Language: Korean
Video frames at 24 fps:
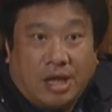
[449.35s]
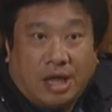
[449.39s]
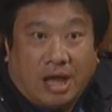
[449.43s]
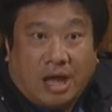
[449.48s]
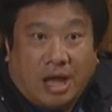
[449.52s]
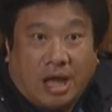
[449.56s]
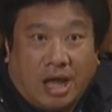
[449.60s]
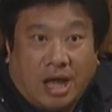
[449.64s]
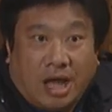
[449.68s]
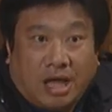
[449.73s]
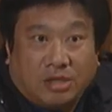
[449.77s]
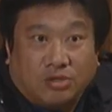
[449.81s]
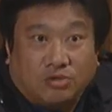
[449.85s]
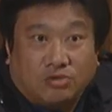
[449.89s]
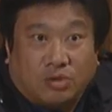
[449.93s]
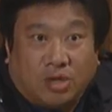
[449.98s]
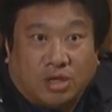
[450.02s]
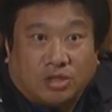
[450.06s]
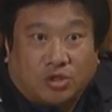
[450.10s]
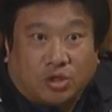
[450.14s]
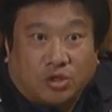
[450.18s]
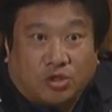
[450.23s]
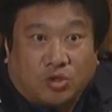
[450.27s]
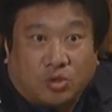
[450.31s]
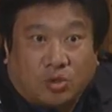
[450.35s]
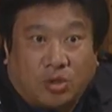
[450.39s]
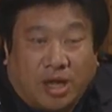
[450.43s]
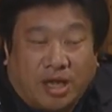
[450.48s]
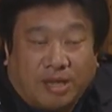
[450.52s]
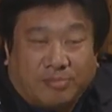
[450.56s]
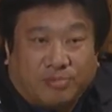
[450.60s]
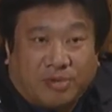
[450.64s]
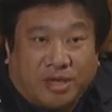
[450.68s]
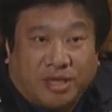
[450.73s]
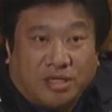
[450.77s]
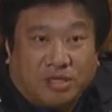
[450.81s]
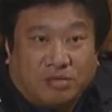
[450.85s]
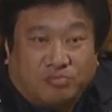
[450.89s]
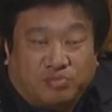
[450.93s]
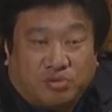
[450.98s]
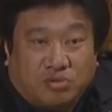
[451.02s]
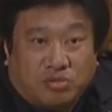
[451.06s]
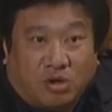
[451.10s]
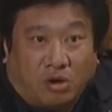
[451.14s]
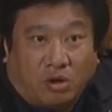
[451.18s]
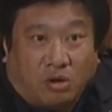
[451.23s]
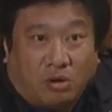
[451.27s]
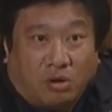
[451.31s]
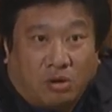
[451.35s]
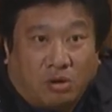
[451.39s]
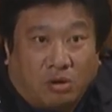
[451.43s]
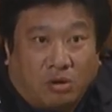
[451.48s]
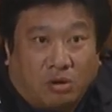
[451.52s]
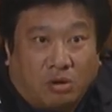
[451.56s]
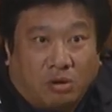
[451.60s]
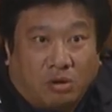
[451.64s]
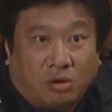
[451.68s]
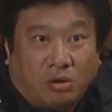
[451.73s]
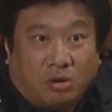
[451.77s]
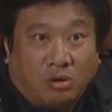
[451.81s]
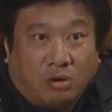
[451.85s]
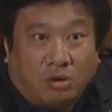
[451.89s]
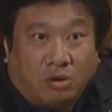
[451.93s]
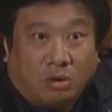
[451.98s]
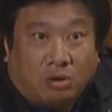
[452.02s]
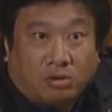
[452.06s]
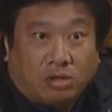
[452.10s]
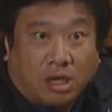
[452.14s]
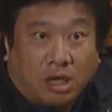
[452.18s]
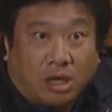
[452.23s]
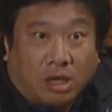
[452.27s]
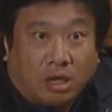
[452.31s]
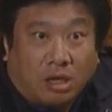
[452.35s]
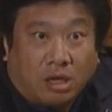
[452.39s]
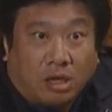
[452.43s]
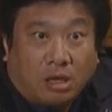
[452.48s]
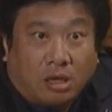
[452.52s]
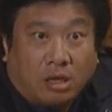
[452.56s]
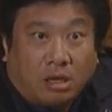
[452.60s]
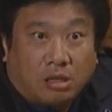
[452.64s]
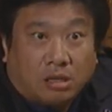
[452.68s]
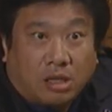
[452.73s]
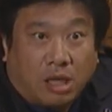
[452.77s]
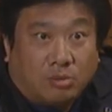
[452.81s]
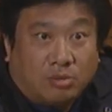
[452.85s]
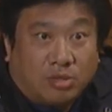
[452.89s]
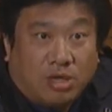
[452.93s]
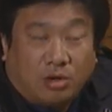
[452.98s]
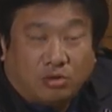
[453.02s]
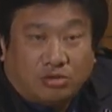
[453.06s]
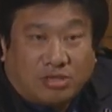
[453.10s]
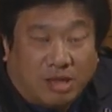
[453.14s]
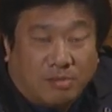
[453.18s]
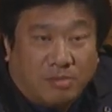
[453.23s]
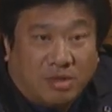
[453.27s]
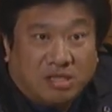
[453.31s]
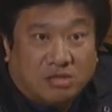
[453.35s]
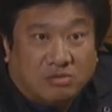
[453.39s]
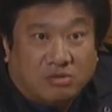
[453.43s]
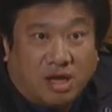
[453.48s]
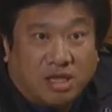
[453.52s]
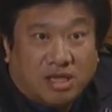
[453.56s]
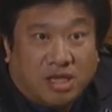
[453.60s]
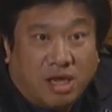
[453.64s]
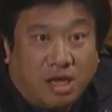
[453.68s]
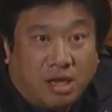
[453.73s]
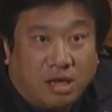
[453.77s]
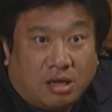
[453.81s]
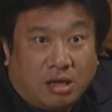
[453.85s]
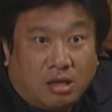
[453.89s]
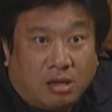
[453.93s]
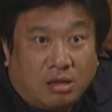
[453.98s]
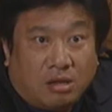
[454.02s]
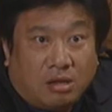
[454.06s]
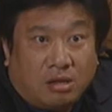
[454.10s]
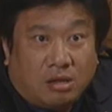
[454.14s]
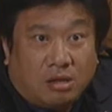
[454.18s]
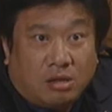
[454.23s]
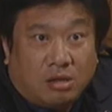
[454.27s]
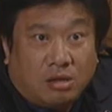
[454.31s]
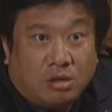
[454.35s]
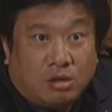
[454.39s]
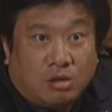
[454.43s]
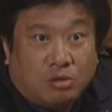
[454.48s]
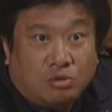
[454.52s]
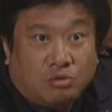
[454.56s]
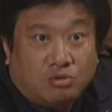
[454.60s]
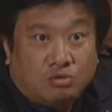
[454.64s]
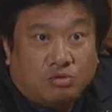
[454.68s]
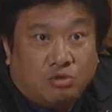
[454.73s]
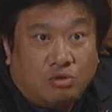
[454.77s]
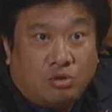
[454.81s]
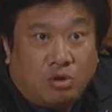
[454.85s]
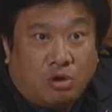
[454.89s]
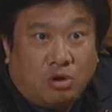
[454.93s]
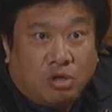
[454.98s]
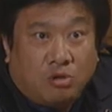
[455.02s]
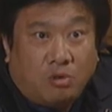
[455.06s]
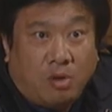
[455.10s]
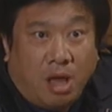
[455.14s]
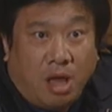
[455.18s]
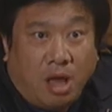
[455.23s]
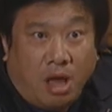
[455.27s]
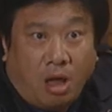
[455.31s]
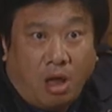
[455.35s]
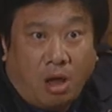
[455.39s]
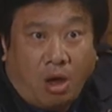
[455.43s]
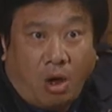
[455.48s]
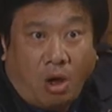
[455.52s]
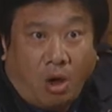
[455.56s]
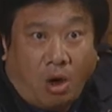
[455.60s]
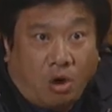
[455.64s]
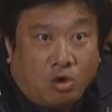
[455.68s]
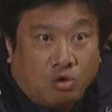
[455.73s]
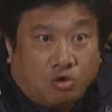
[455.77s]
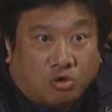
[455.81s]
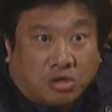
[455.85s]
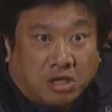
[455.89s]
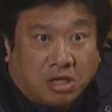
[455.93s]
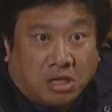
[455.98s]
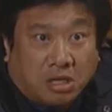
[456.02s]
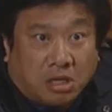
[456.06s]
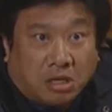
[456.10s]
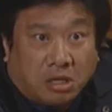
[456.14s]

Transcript: 한우와 젖소가 함께 있는 풍경 어때? 방문하고 딱 맞는 거 아니야? 노롱이와 얼룩이.